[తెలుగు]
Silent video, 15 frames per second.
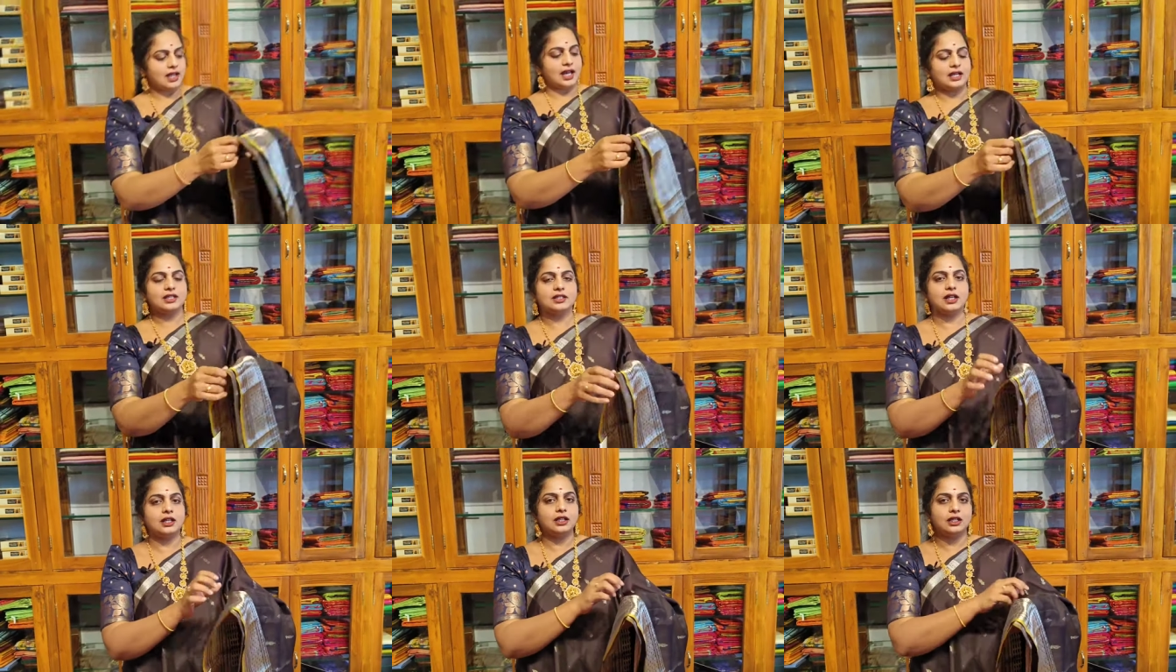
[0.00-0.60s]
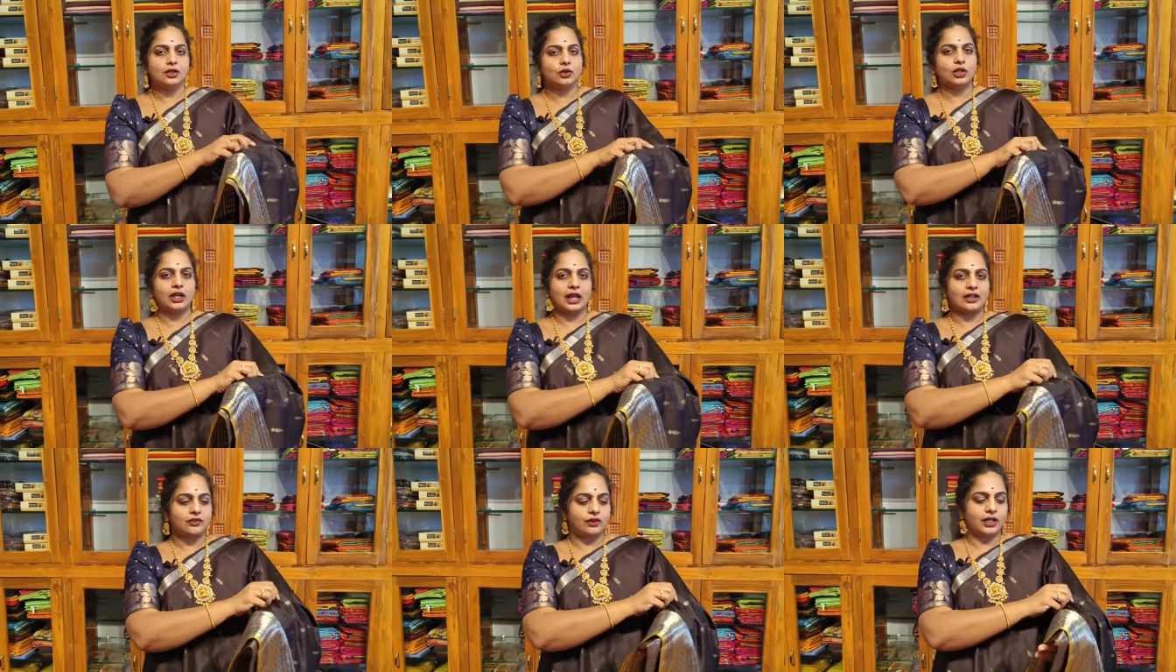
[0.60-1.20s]
శారీస్ అన్నీ కూడా
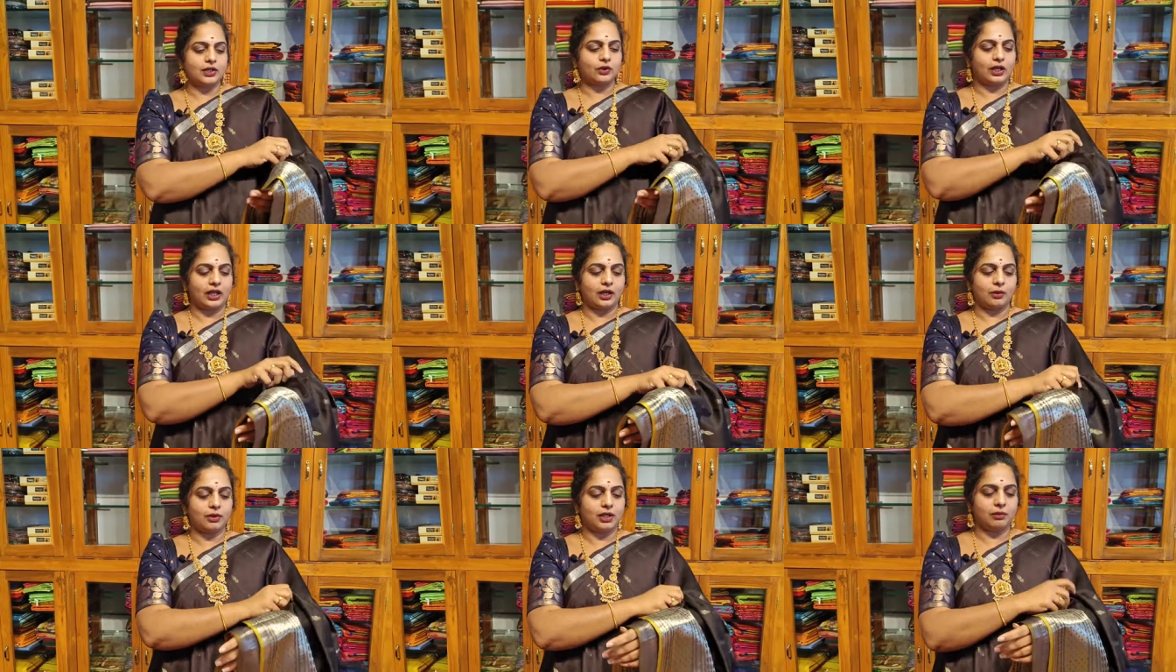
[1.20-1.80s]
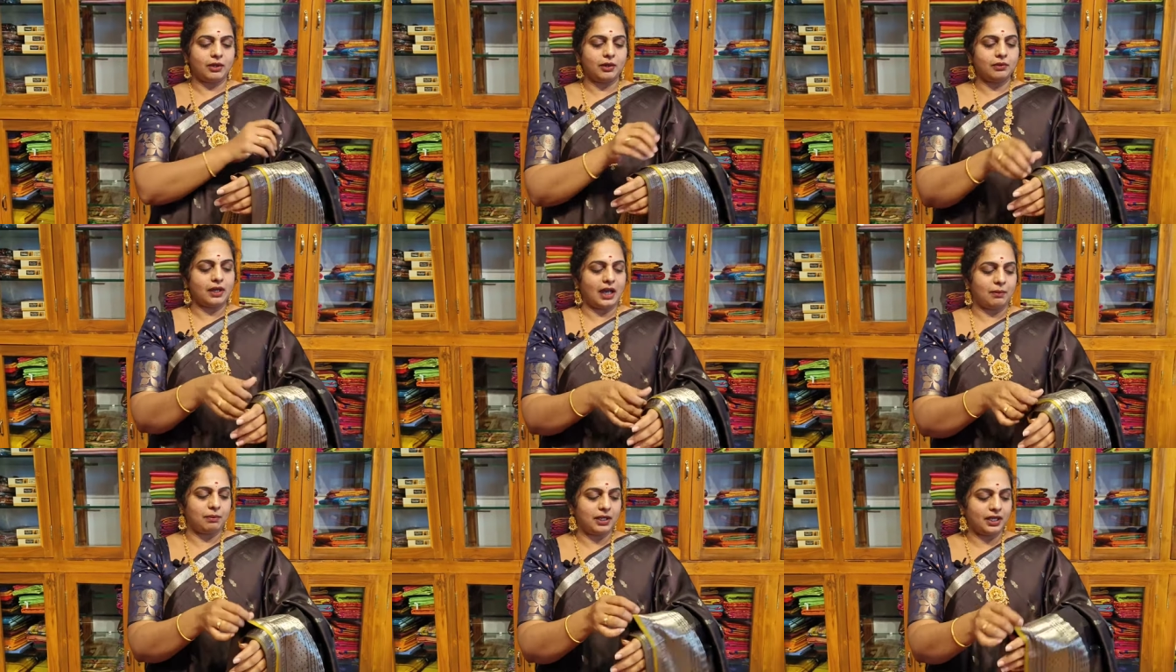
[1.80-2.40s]
లైట్ వెయిట్ ఉన్నాయి కాబట్టి మనం
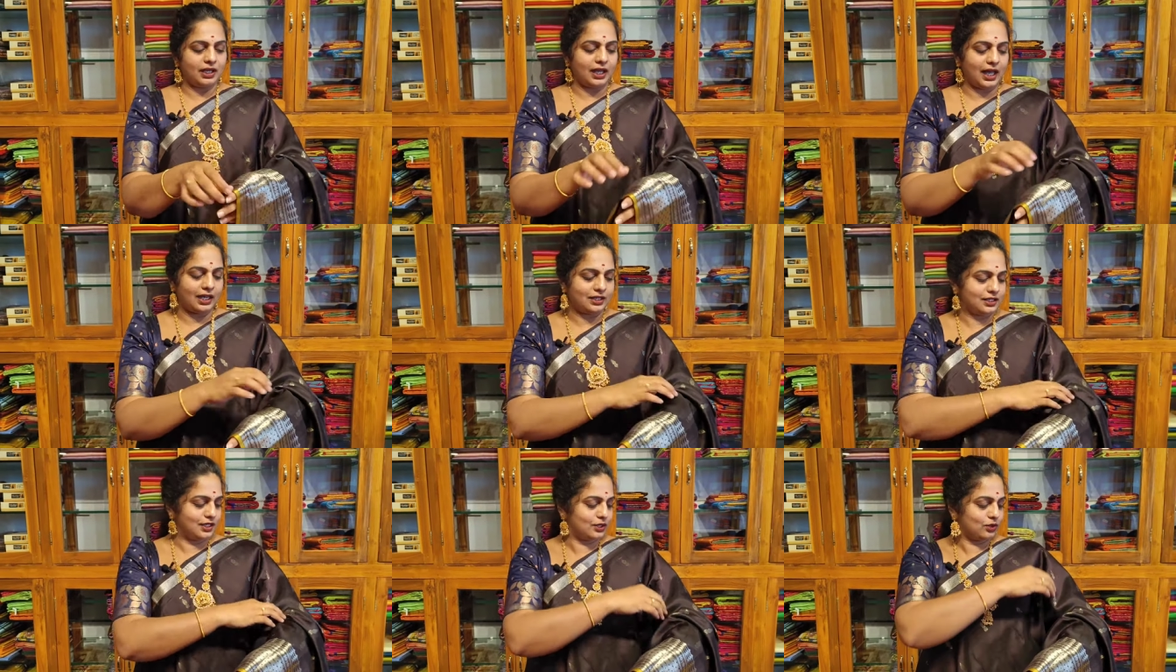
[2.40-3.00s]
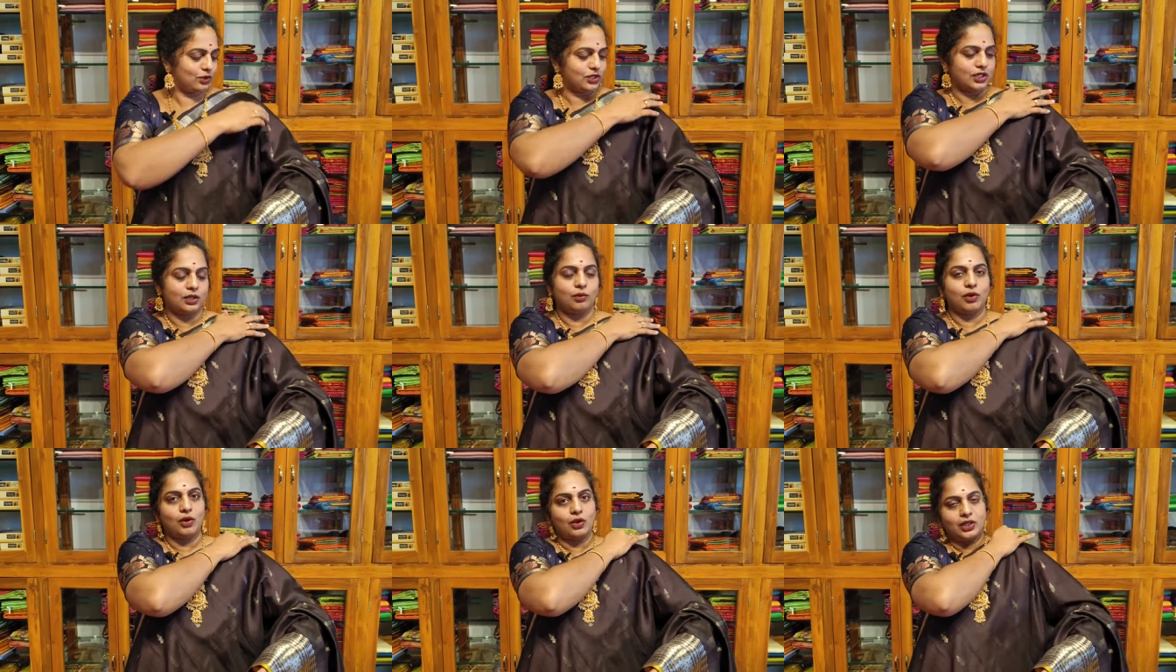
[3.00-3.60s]
హ్యాపీగా క్యారీ చేసుకోవచ్చు
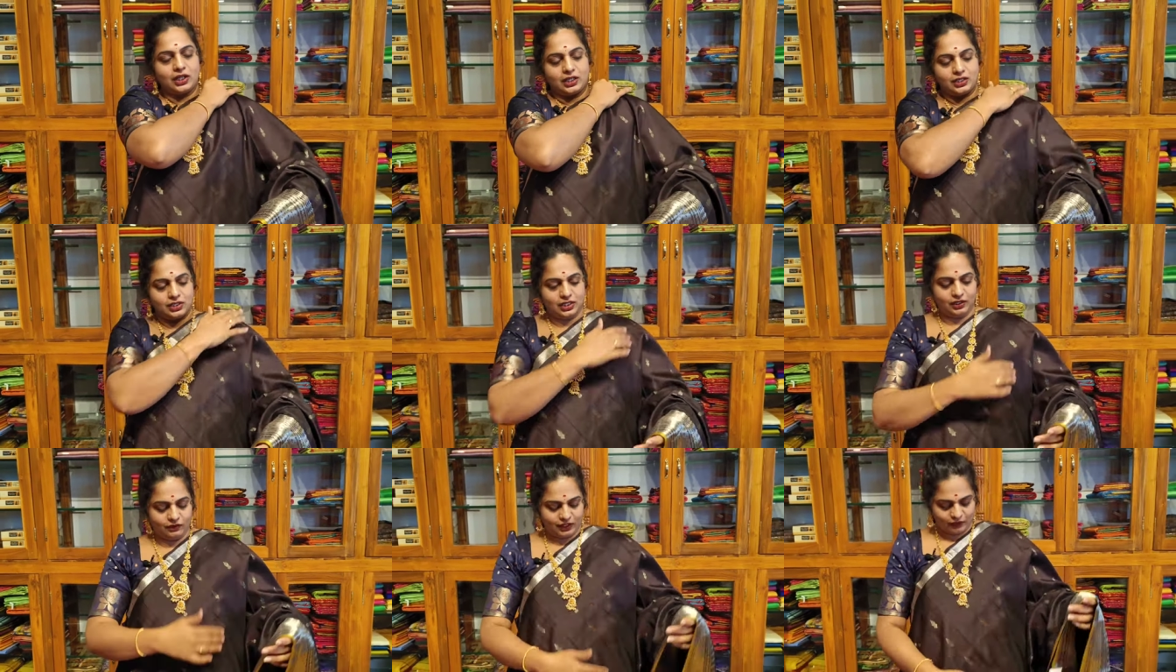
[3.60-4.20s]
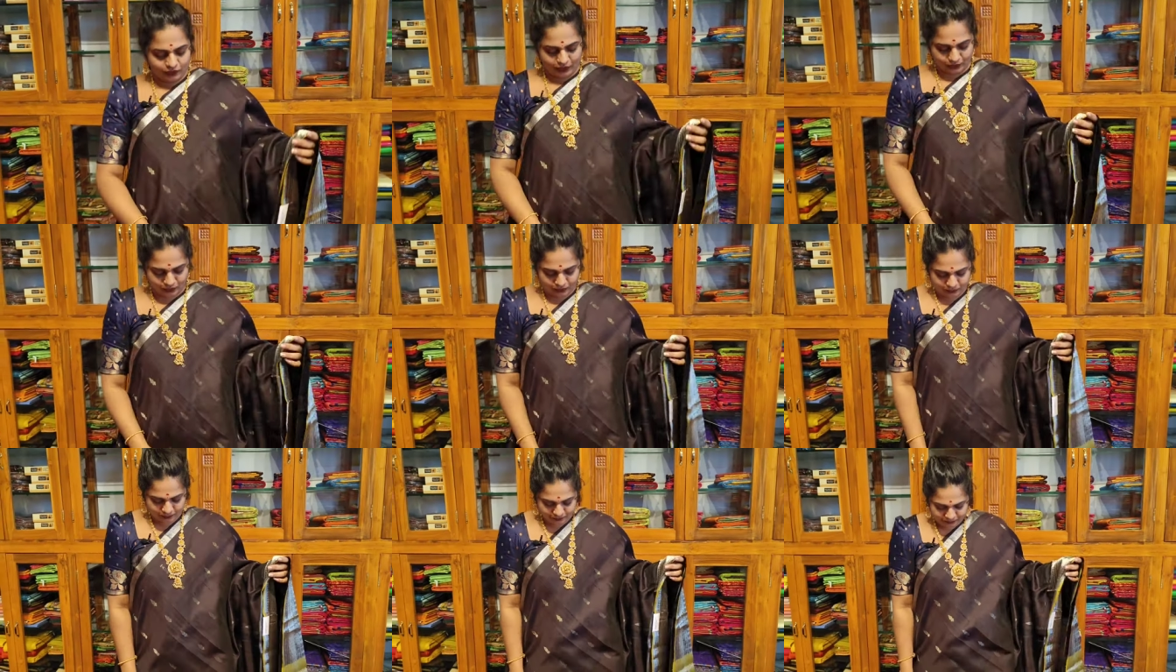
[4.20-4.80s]
అండి మార్నింగ్ నుంచి ఈవినింగ్ వరకు